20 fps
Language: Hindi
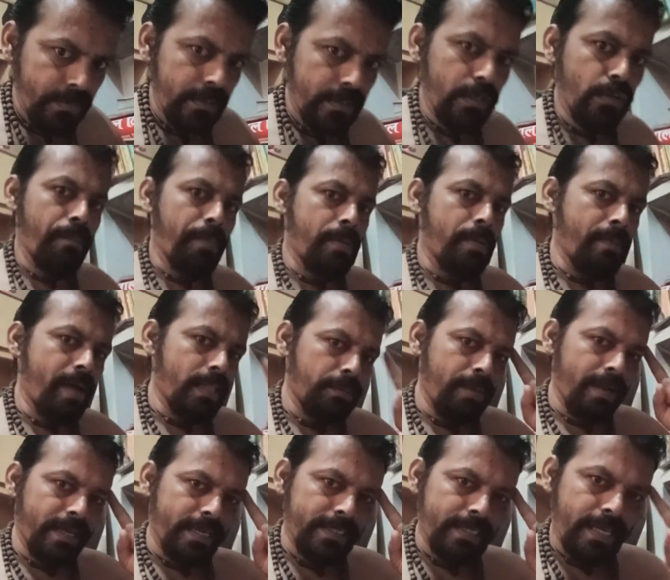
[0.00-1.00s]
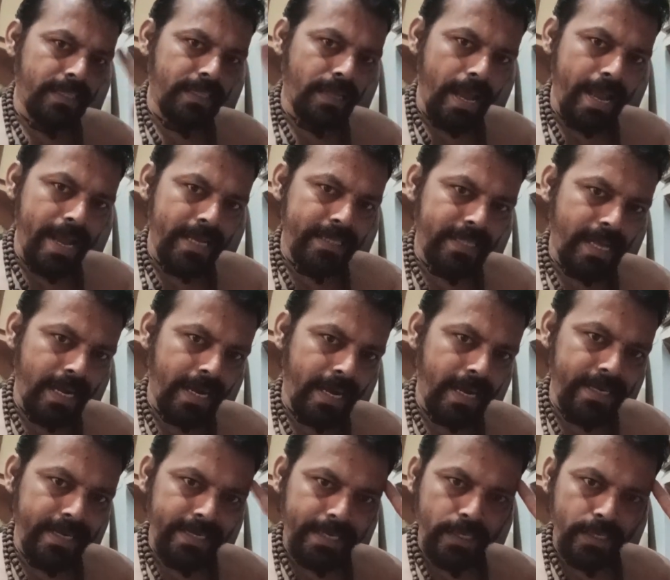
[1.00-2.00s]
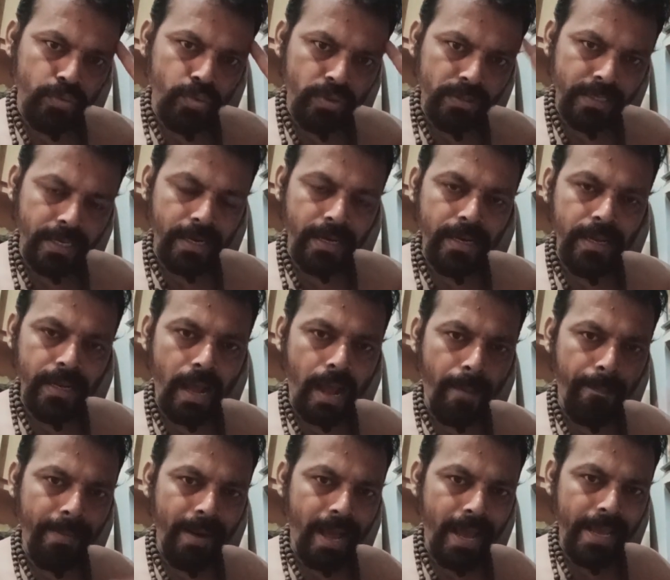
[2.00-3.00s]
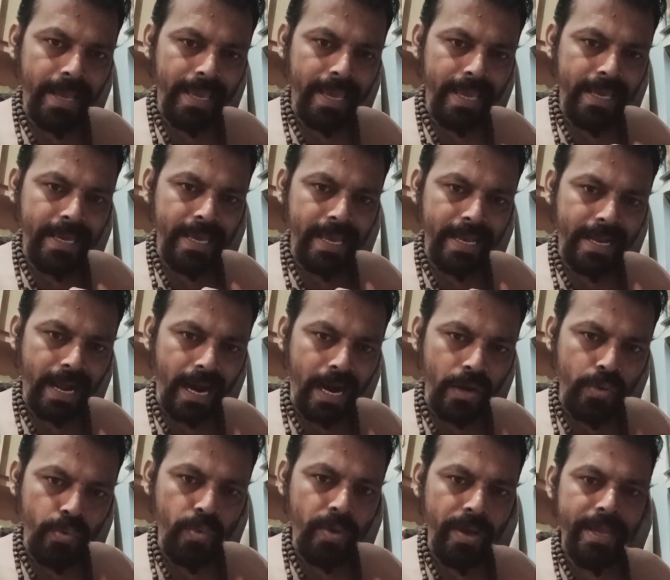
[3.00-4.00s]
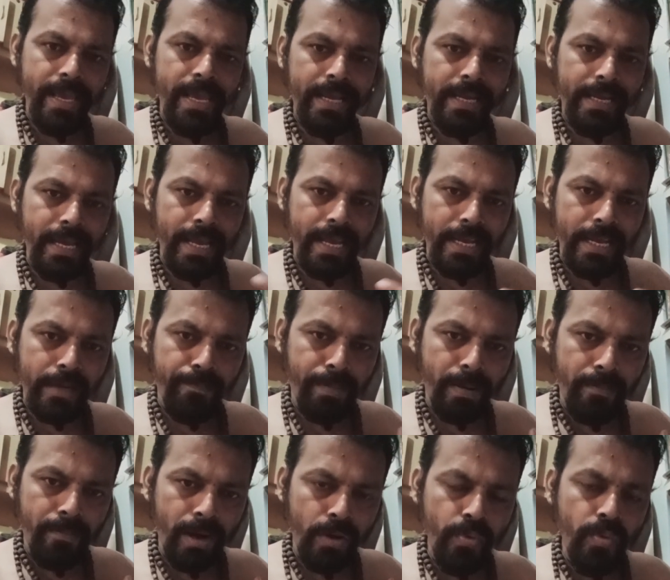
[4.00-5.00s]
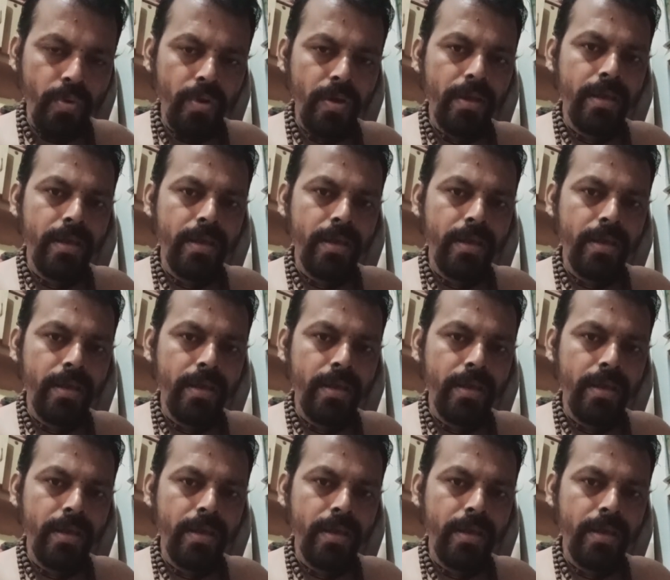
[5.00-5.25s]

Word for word: कि परमात्मा के साथ एकता करने की सोच कर ले अपना एक एक अणु एक एक परमाणु